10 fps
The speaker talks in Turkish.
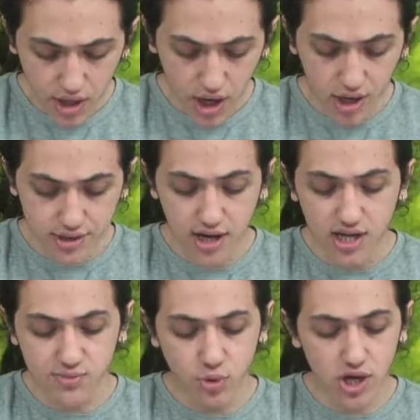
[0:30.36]
Antalya
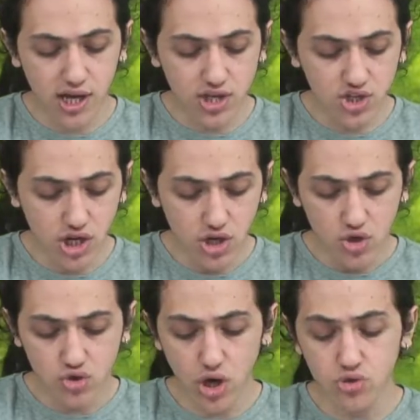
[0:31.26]
Spor'a gelince
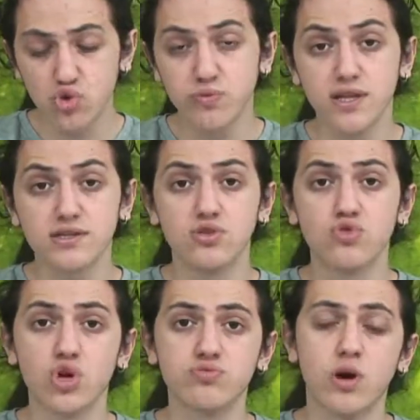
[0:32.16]
şu an düşme hattının
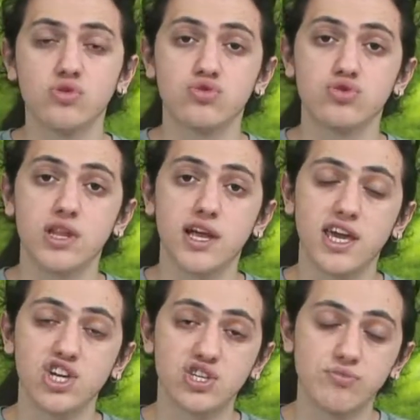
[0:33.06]
4 puan üstündeler.
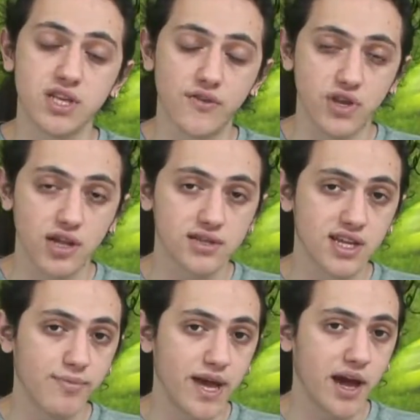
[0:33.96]
Geçtiğimiz hafta
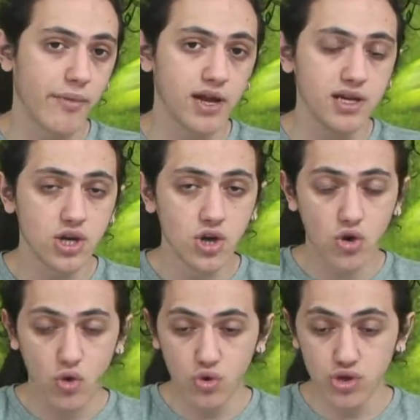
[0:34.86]
aldıkları beraberlik
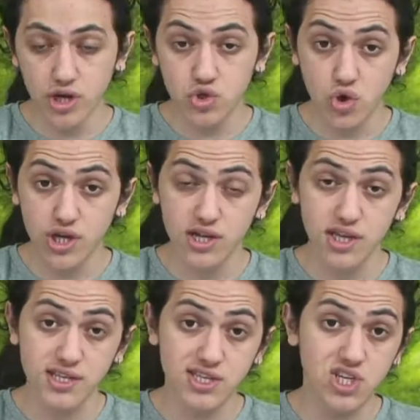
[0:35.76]
onlara çok yarıda
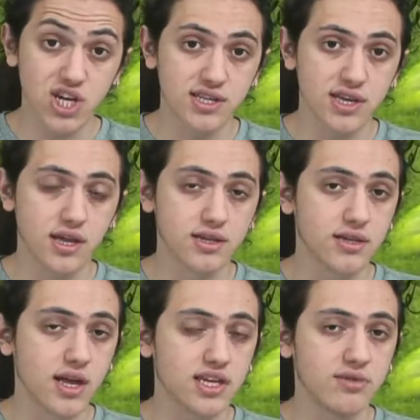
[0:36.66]
Eskişehir'den
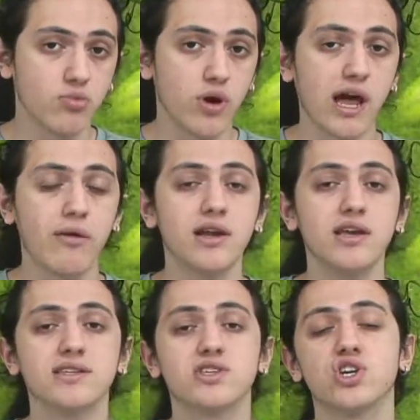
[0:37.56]
aldılar ki bu beraberliği.
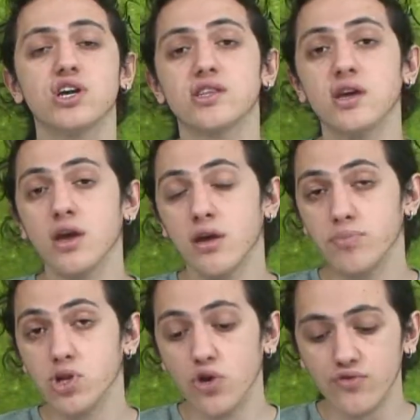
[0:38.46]
Eskişehir'de
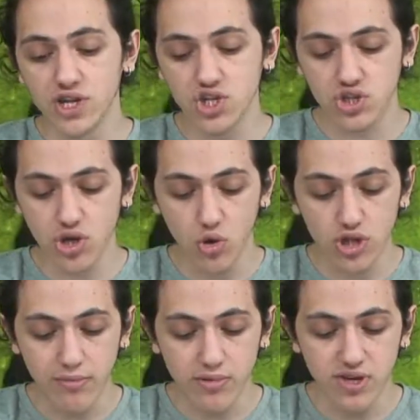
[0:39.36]
playoff yarışında
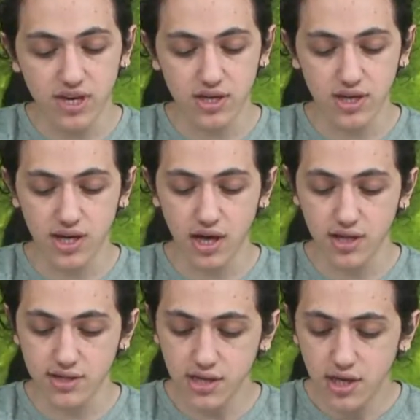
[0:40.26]
önemli bir yara
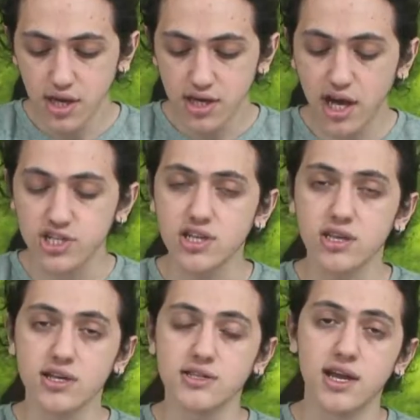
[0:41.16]
aldı. Gerçekten
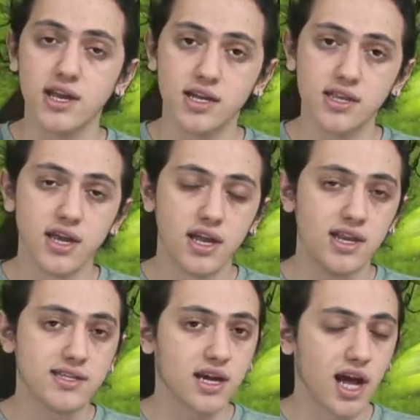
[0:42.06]
Antalya hani
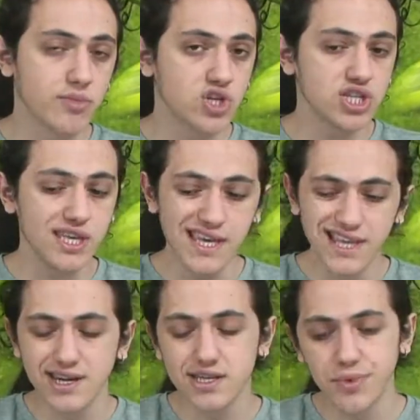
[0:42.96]
ligde kalmak için
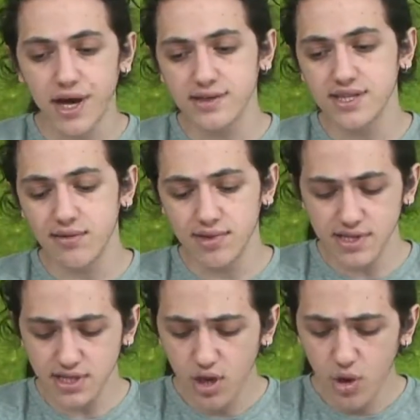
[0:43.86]
ilk adımı attı
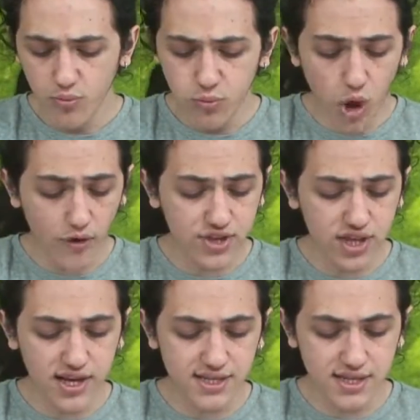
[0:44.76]
diyebiliriz. Bu hafta
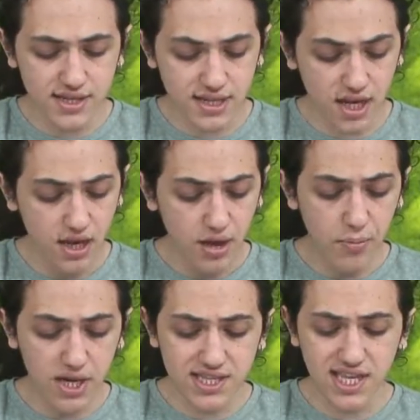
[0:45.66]
da kazanırsa
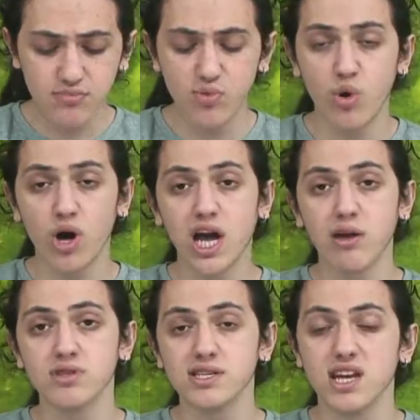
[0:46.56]
Manisa'nın bir puan
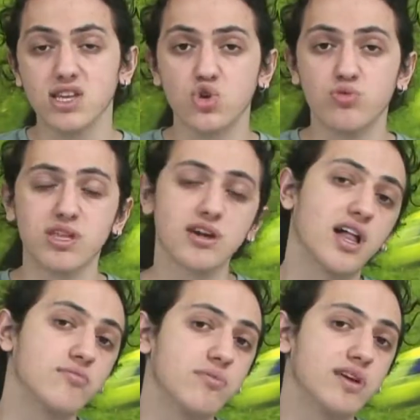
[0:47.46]
kaybında zaten kümede
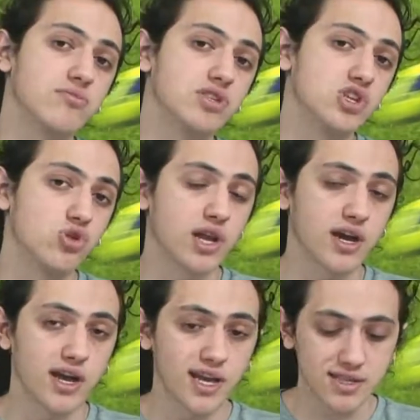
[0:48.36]
kalmayı matematiksel olarak
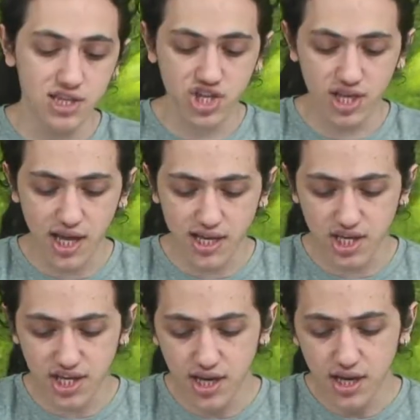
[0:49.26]
garantileyecekler
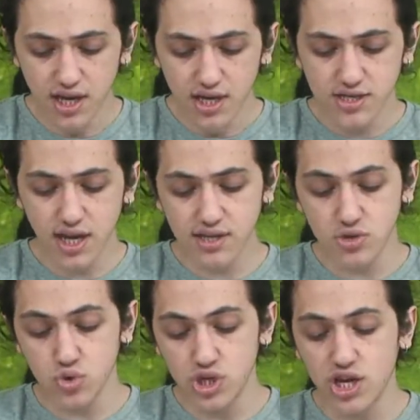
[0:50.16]
ki zaten
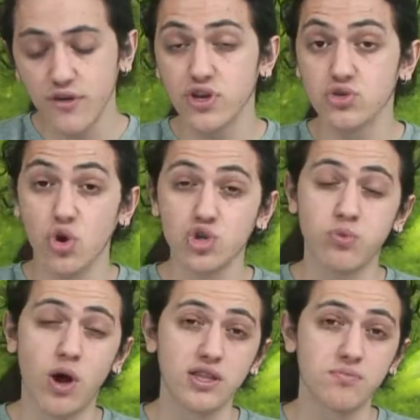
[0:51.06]
son iki haftaya 4
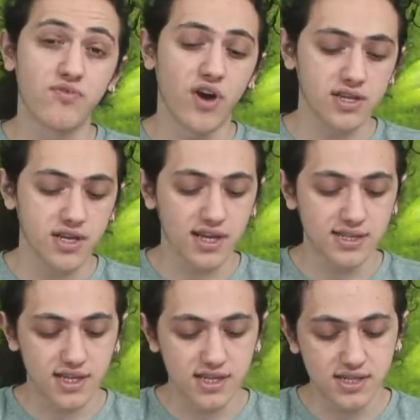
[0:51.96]
puanlık bir farkla
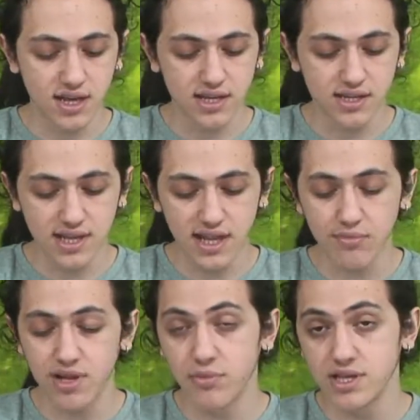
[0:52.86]
gelse, girse, girseler
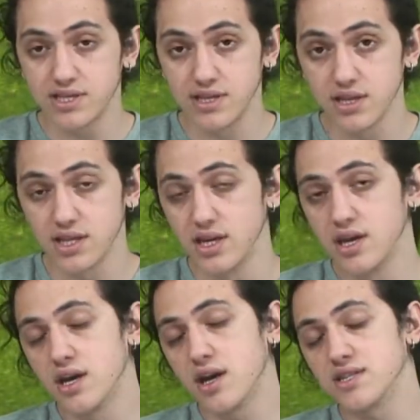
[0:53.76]
bile Manisa'nın hani
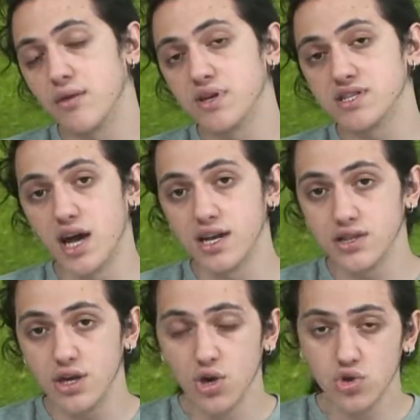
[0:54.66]
kazanması
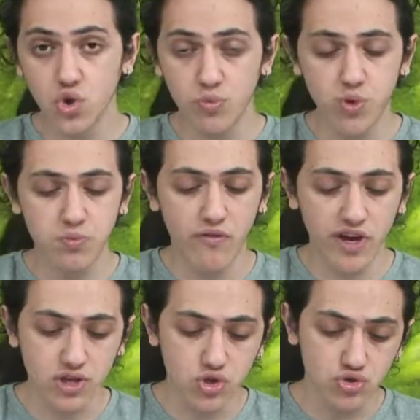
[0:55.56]
halinde çok büyük bir
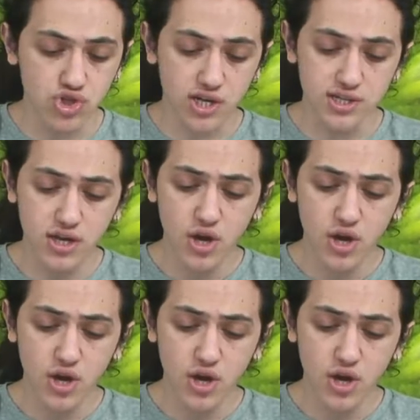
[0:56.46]
avantaj olacaktır.